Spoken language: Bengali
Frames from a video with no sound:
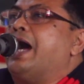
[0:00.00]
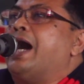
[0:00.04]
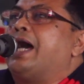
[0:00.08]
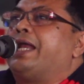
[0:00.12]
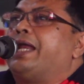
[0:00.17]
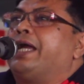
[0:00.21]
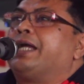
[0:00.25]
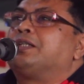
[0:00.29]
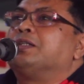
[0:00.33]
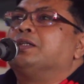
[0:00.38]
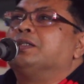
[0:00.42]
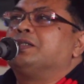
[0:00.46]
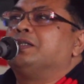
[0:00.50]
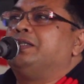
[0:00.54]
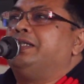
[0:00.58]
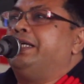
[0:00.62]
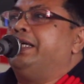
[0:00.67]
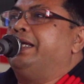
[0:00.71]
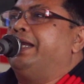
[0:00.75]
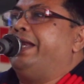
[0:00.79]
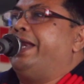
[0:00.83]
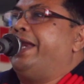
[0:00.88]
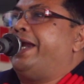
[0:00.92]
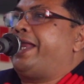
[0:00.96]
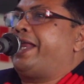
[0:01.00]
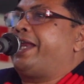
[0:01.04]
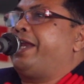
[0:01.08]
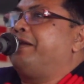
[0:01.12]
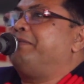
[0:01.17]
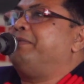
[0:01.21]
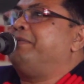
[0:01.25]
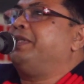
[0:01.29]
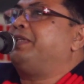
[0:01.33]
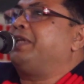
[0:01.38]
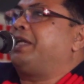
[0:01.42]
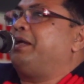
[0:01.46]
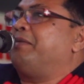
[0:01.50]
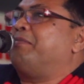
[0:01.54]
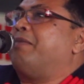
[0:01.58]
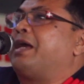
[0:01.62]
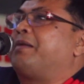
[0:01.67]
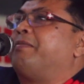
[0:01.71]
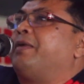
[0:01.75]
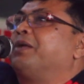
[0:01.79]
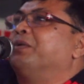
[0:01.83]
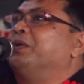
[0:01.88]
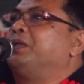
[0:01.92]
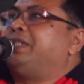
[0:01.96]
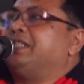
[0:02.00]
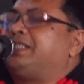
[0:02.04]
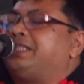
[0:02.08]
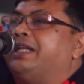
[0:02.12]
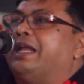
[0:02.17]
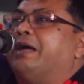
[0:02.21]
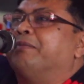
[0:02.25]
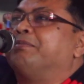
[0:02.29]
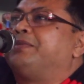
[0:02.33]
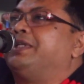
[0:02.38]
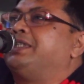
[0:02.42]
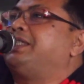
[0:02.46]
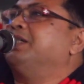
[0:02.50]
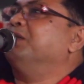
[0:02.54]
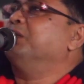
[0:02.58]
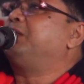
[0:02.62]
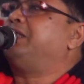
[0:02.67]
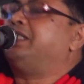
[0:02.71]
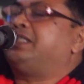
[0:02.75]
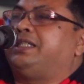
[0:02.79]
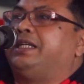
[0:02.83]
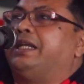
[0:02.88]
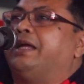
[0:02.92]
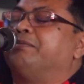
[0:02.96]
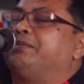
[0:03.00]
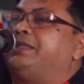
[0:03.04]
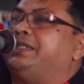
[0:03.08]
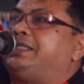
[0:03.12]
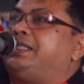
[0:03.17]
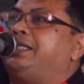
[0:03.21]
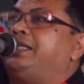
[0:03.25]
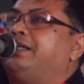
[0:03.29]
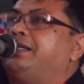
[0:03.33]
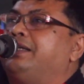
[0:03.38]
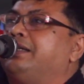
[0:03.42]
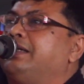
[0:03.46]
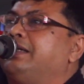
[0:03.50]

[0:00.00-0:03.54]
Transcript: আর একজন যদি লেটারের ভিতরে বারবার উঠতেছে নামতেছে উঠতেছে নামতেছে